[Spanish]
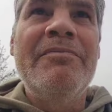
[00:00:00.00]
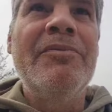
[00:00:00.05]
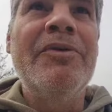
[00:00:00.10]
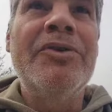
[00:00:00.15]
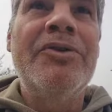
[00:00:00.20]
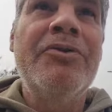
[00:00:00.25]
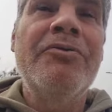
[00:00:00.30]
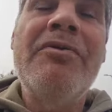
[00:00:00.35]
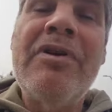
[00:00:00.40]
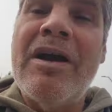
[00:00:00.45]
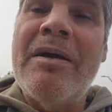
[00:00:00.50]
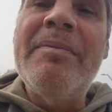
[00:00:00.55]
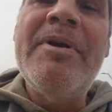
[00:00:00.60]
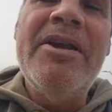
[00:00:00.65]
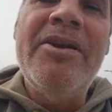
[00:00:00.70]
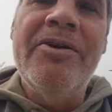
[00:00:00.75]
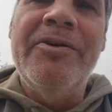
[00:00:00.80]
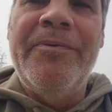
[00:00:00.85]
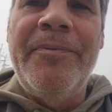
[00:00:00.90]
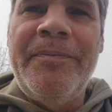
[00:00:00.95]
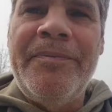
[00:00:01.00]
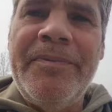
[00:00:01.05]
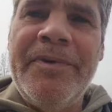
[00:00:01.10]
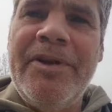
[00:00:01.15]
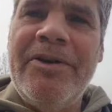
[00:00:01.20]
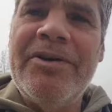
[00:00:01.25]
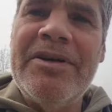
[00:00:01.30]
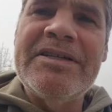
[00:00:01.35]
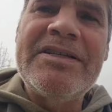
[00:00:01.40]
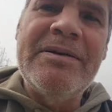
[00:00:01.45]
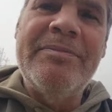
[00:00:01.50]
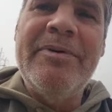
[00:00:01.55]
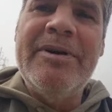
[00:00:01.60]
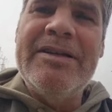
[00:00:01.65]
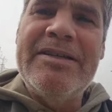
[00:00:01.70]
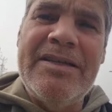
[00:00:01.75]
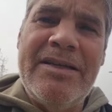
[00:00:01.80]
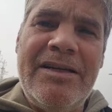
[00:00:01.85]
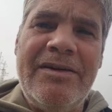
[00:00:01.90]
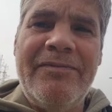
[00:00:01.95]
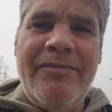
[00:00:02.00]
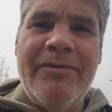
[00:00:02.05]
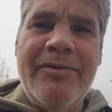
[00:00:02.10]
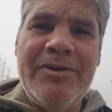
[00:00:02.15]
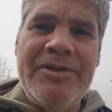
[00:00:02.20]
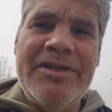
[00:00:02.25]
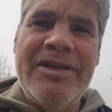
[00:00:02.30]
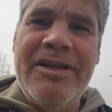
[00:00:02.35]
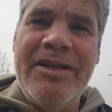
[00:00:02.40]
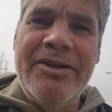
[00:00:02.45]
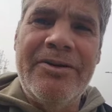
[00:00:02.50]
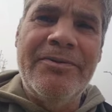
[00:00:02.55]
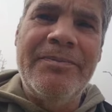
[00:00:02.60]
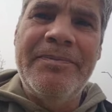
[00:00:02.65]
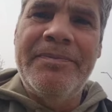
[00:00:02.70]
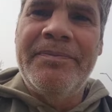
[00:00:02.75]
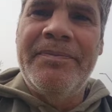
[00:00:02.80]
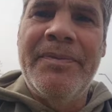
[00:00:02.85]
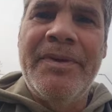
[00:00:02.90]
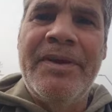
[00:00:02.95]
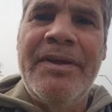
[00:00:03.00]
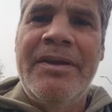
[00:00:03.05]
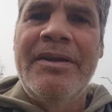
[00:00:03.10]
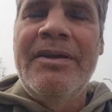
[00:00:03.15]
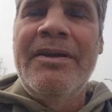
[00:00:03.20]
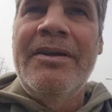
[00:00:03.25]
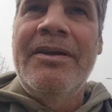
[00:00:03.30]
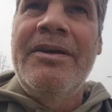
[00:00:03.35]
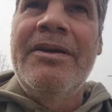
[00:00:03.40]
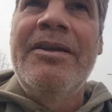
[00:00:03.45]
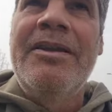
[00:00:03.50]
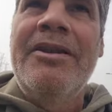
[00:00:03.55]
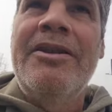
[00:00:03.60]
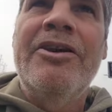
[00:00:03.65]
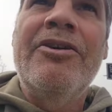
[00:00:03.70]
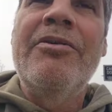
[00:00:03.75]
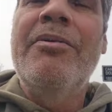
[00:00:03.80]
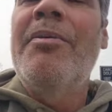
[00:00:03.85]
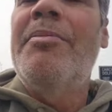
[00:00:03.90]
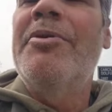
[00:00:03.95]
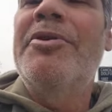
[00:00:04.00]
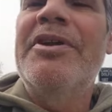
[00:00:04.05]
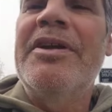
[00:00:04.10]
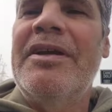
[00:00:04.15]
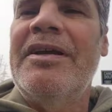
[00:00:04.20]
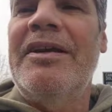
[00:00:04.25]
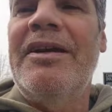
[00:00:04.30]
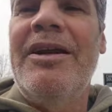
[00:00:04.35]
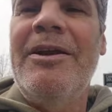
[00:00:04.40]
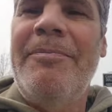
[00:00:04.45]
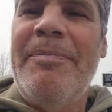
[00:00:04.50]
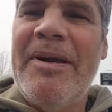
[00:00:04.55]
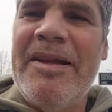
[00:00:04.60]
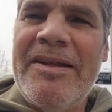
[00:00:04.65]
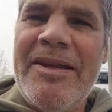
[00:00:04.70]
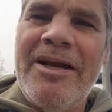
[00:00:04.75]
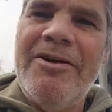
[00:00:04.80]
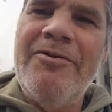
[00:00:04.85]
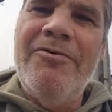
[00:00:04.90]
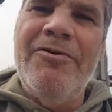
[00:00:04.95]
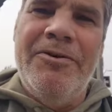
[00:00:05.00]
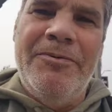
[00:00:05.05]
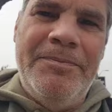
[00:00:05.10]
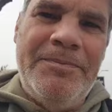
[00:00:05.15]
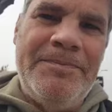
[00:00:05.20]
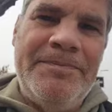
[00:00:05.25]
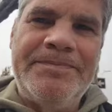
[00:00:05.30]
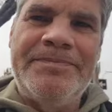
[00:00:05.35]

mostró un camino de lo que se puede hacer en el fútbol chileno de cómo proteger el espectáculo.